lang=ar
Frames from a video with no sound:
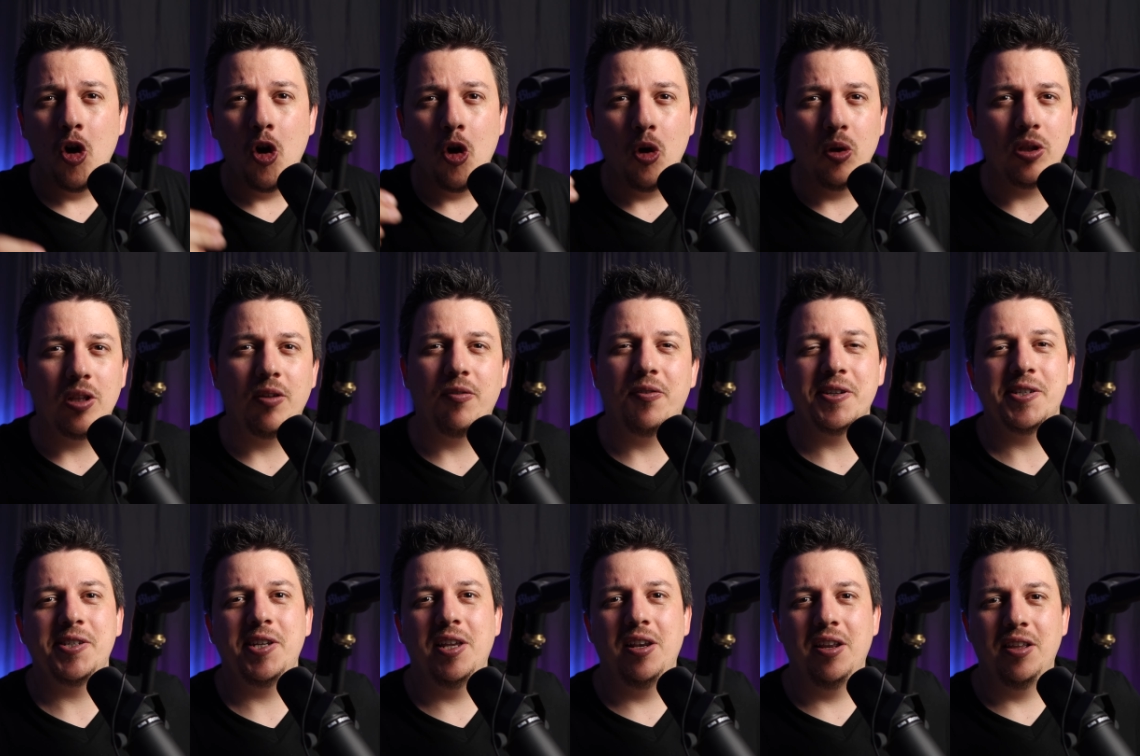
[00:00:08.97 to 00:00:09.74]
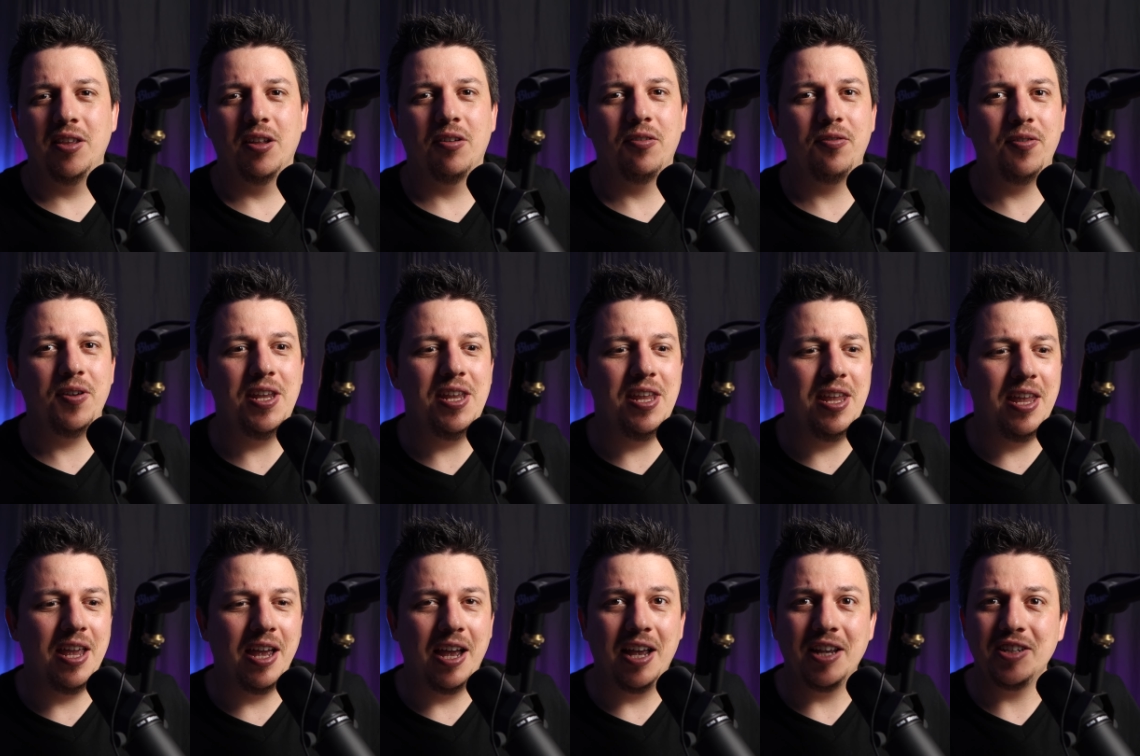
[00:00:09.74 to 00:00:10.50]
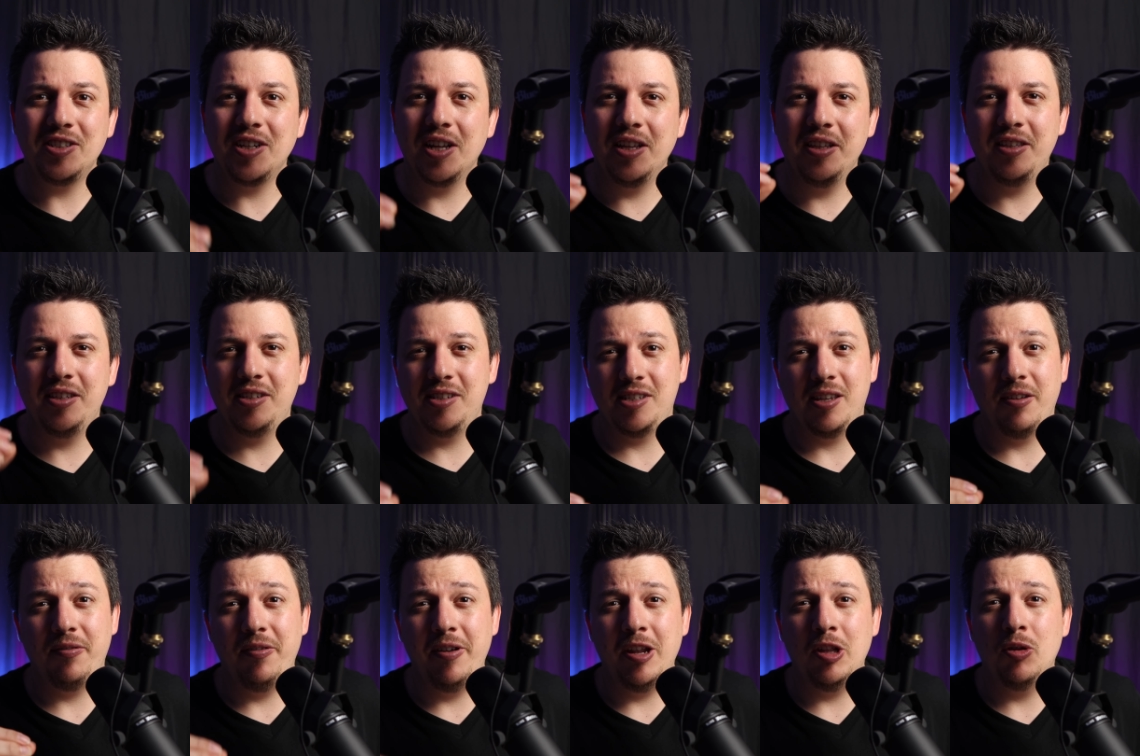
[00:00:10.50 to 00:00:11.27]
وتفاصيل إضافية عشان
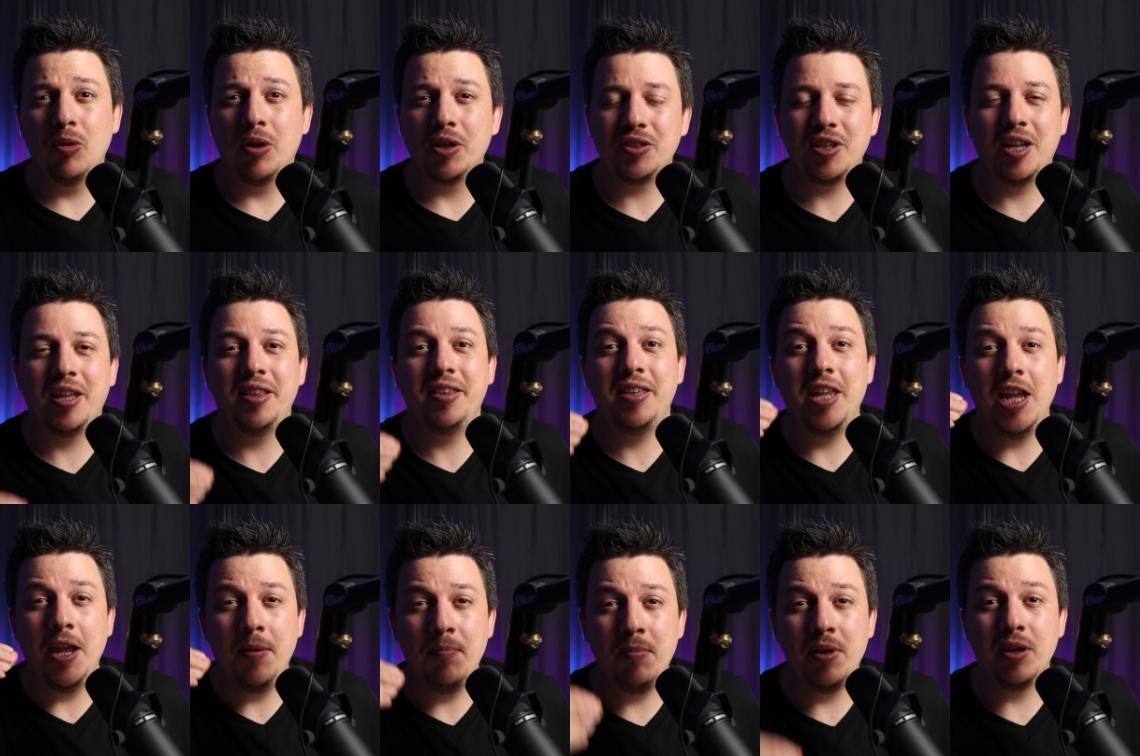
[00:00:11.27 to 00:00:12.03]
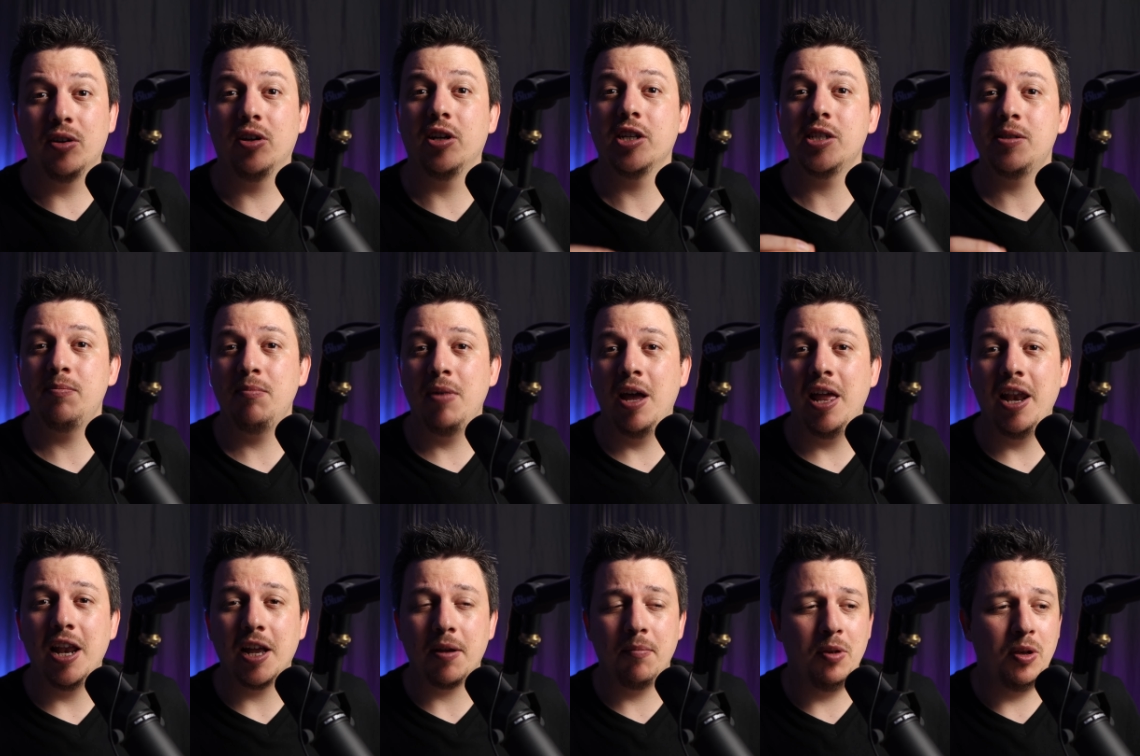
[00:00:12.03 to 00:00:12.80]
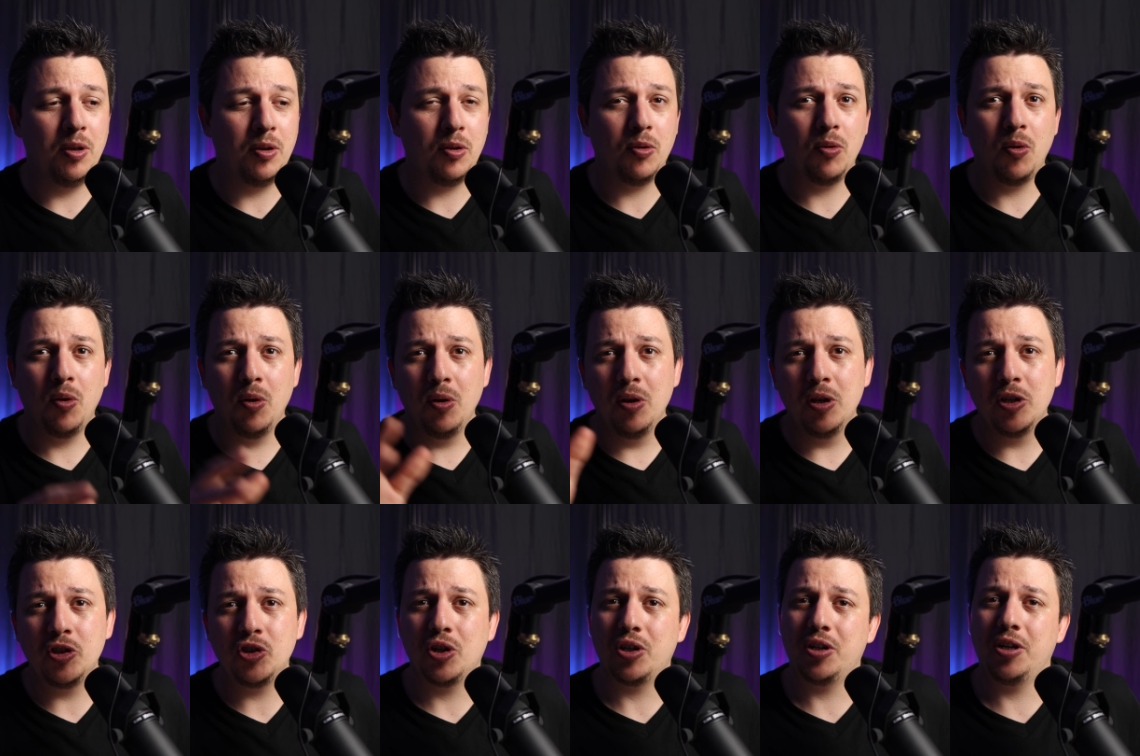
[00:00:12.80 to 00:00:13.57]
تستفيد وعشان تحمي راس مالك من
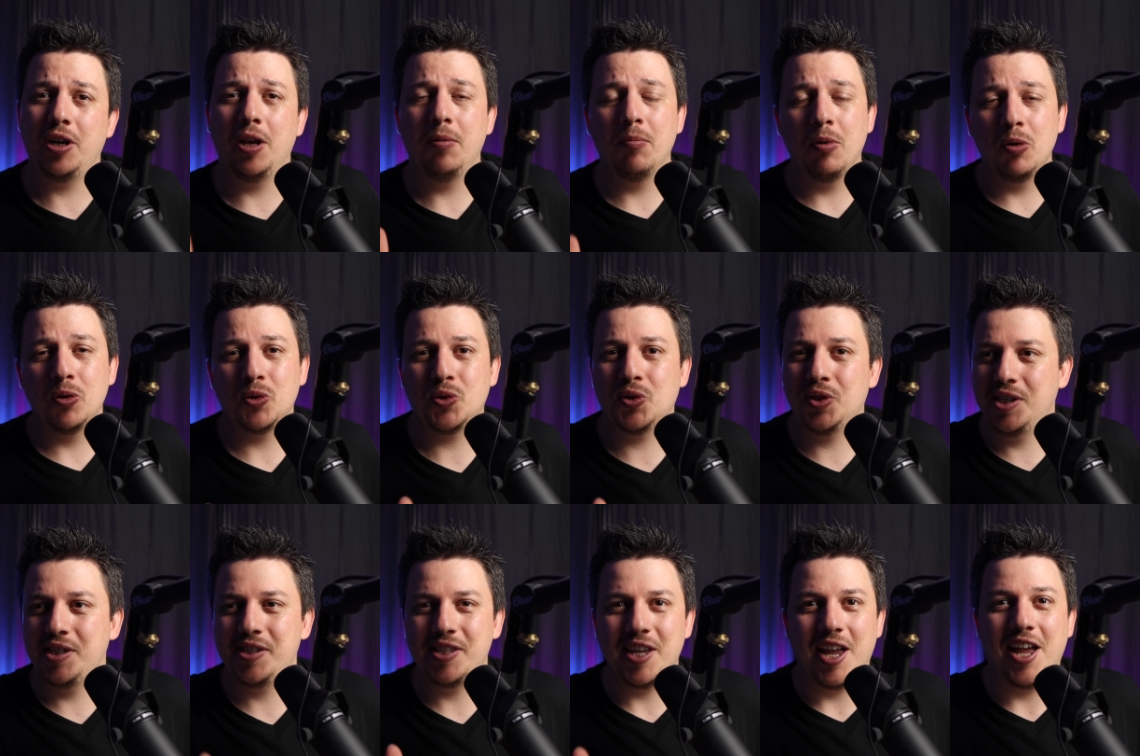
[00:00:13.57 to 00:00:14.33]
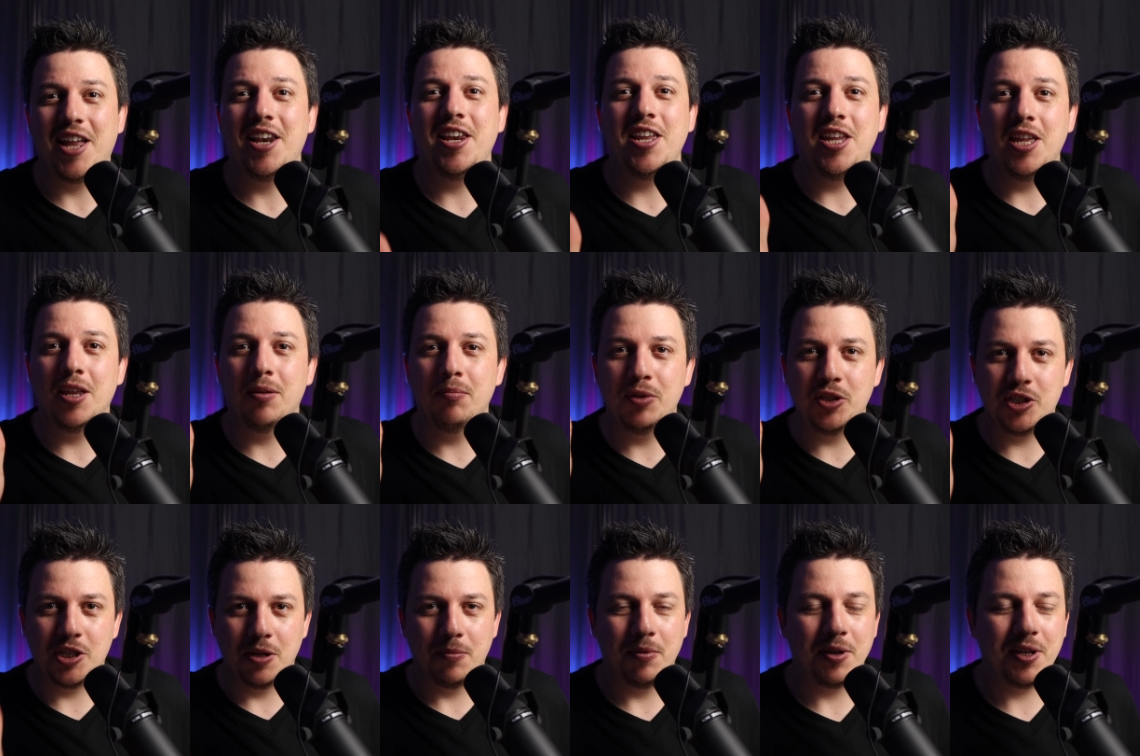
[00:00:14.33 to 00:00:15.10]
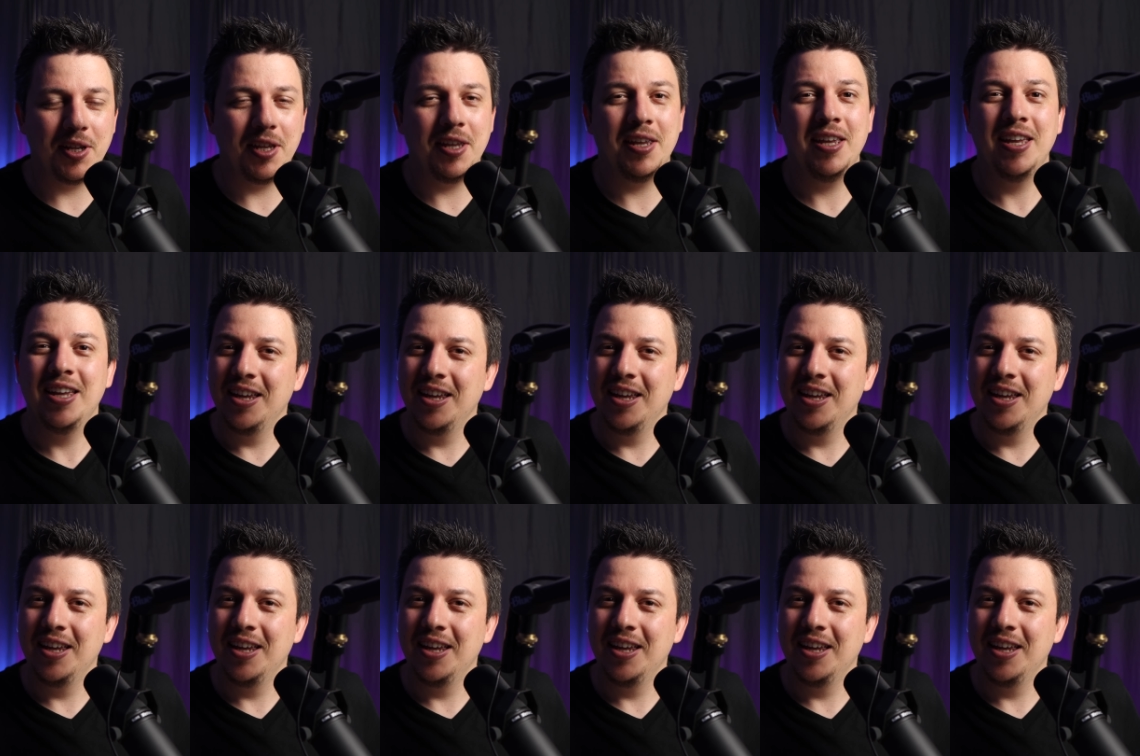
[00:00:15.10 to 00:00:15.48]
كل شر الموجود حاليا بالشبكة